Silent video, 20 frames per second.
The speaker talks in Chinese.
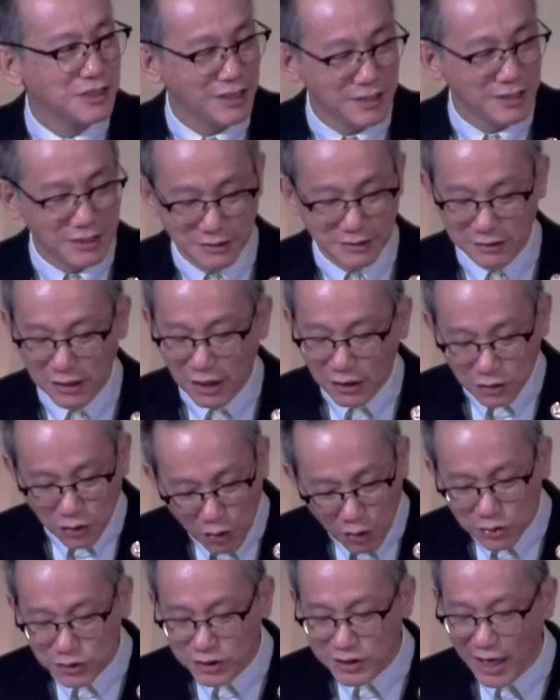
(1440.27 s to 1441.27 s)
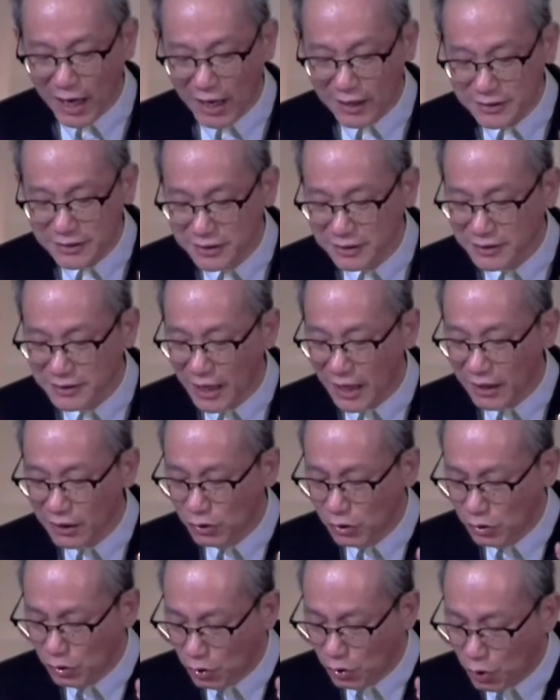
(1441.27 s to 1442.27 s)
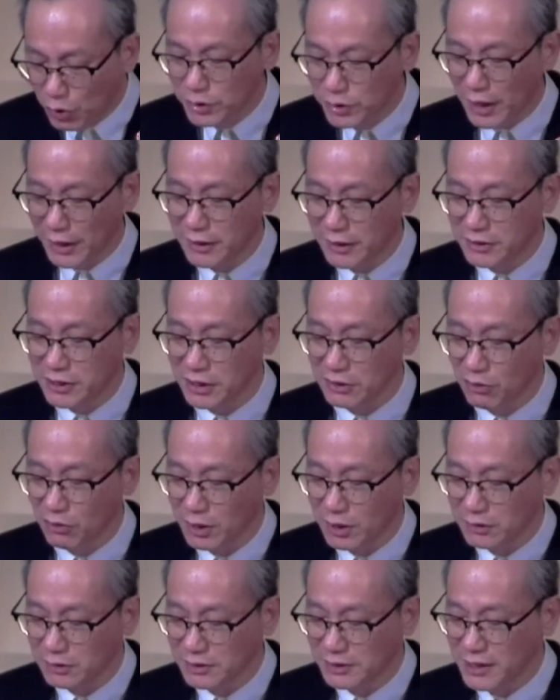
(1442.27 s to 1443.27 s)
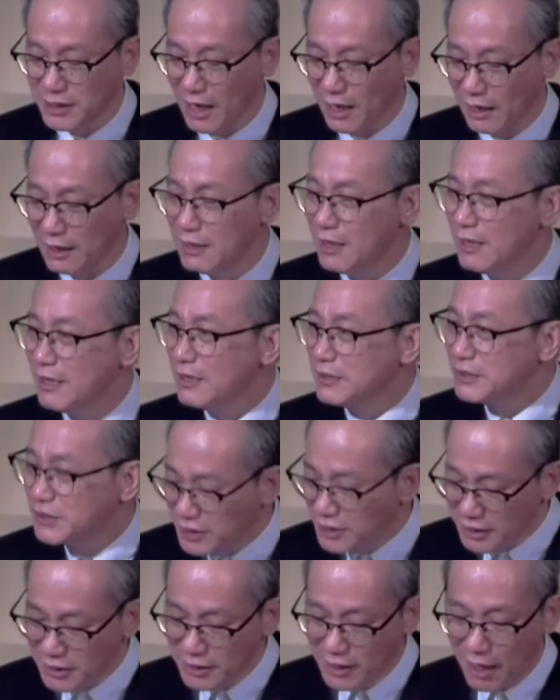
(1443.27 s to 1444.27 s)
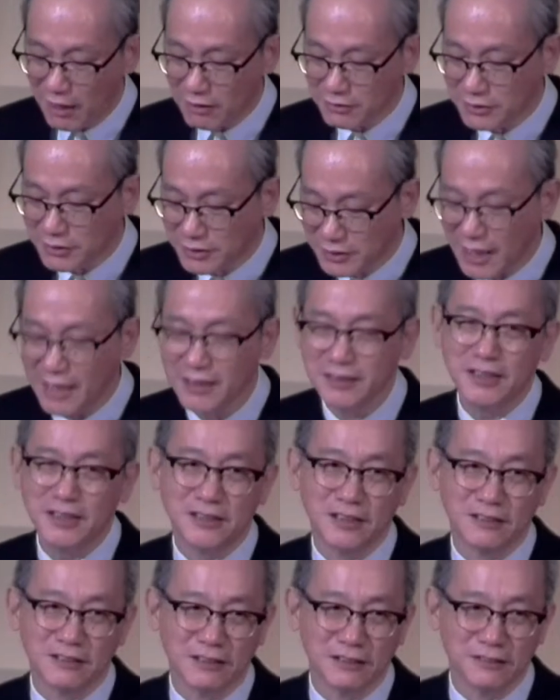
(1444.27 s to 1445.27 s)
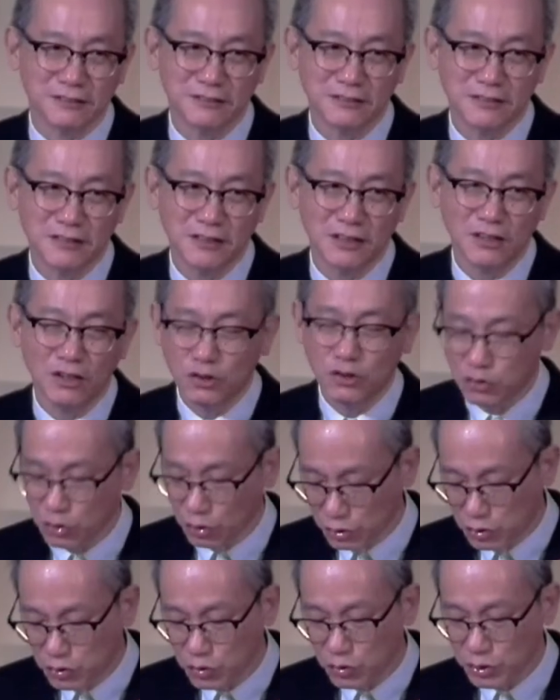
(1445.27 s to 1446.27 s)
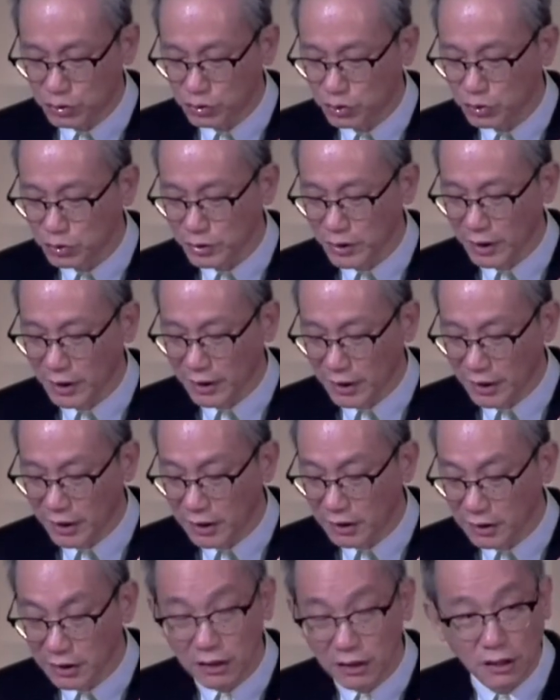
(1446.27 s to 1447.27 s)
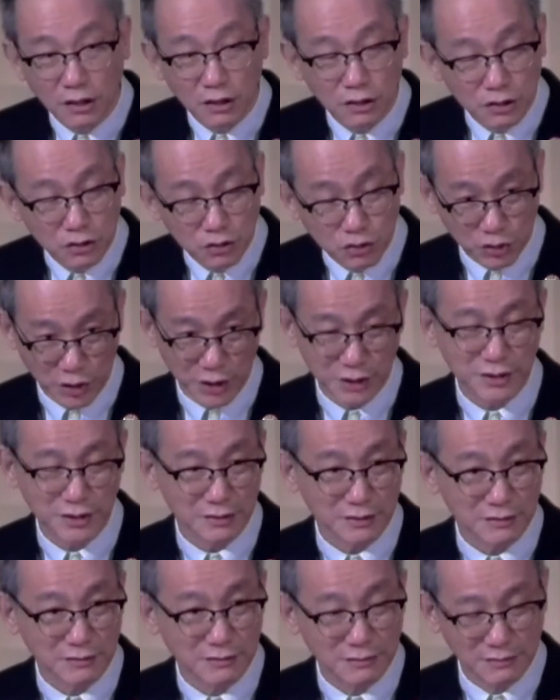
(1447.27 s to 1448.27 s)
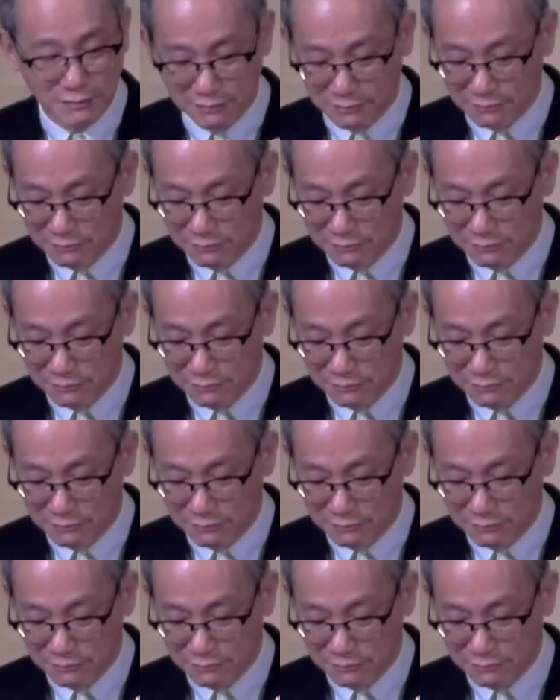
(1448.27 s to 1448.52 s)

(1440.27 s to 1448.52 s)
事谢恩，通常是在困难的情况下，信靠上帝的人所做出的一个抉择。